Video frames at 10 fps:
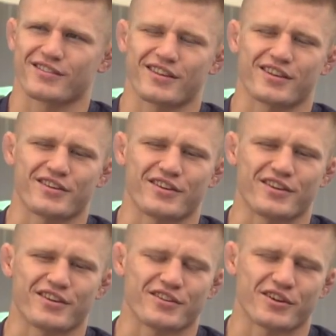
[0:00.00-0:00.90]
na
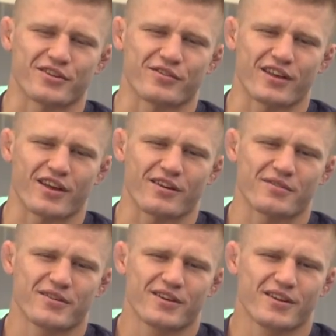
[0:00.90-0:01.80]
treningi i trenowania.
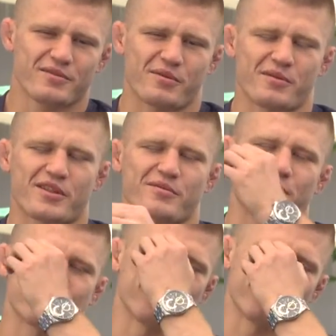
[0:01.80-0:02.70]
Pamiętam
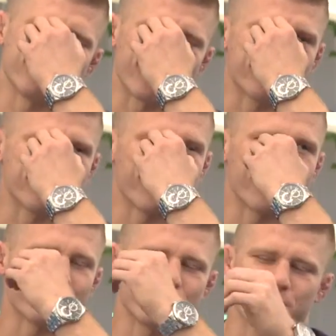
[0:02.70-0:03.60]
jak szedłem pierwszy
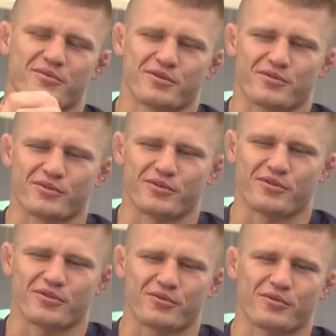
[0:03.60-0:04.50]
raz, to po
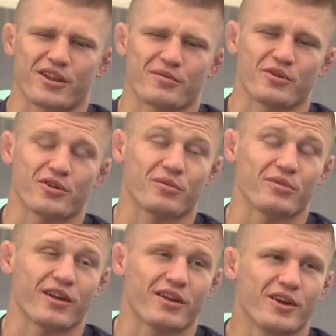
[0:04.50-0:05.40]
prostu to było dla mnie
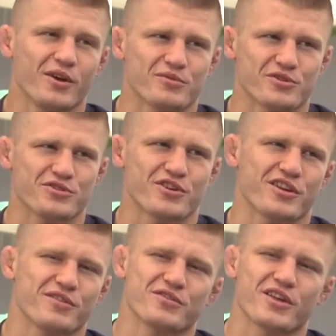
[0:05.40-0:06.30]
ogromne przeżycie. Ja
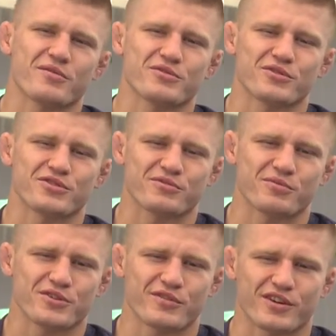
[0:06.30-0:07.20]
nie wiedziałem czego się
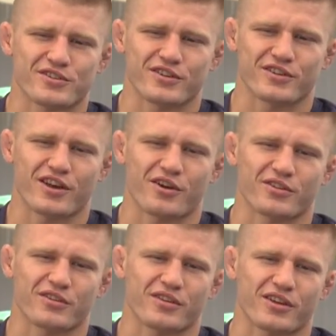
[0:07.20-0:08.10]
spodziewać e, jako
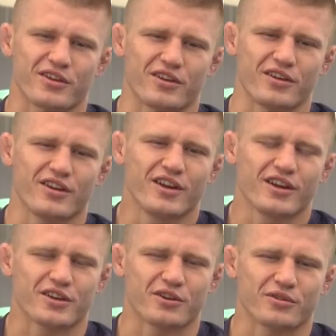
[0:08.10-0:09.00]
taki
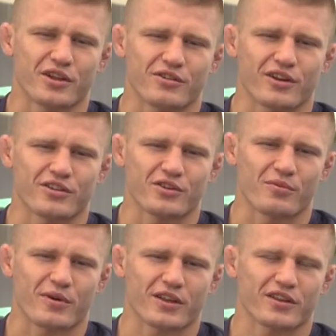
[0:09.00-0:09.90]
kilkunastoletni
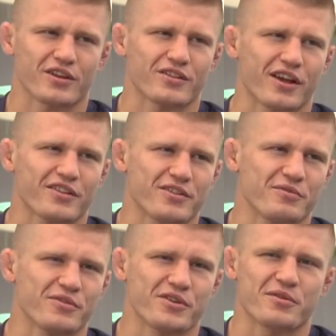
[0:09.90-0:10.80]
chłopak na takiej sekcji.
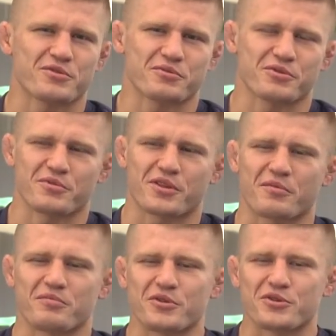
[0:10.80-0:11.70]
Mówię, nie wiem czy będą mnie
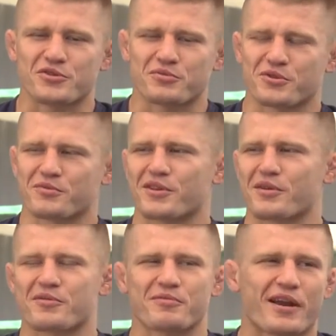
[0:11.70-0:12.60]
tam bić, czy będą mnie
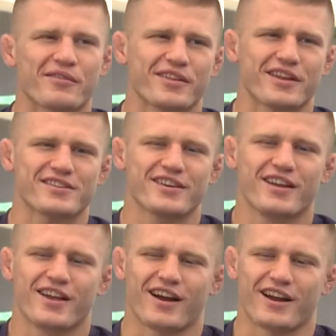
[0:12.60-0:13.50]
tam sprawdzać,
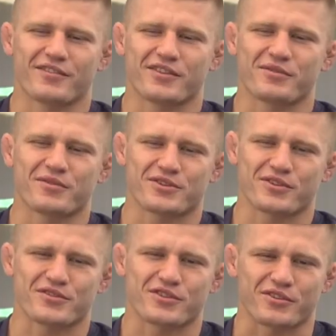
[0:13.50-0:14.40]
ale wiadomo, że
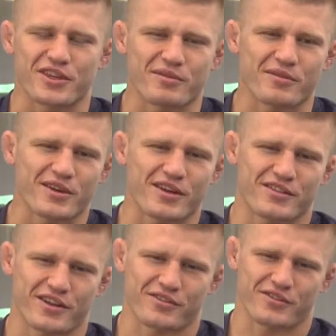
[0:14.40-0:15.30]
to wszystko nie ma
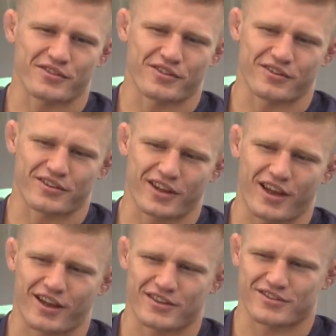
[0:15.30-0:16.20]
miejsca i to jest tylko taka
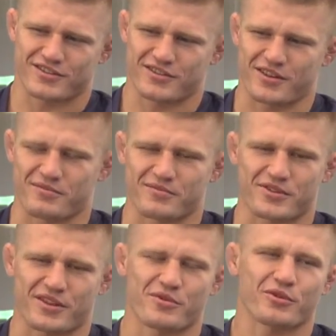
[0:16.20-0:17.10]
jakaś, nie wiem,
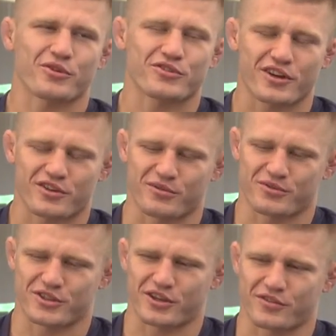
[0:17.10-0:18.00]
czasami otoczka i komu
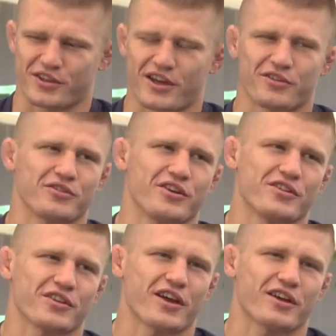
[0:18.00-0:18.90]
się tak wydaje, to nie
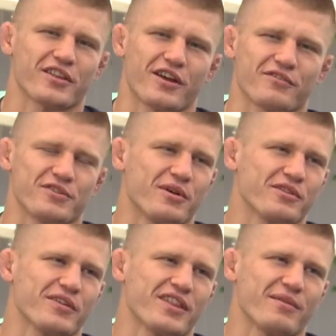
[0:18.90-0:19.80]
jest tak jak na filmach
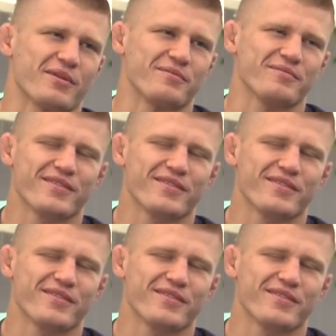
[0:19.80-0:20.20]
z Van Damme. E,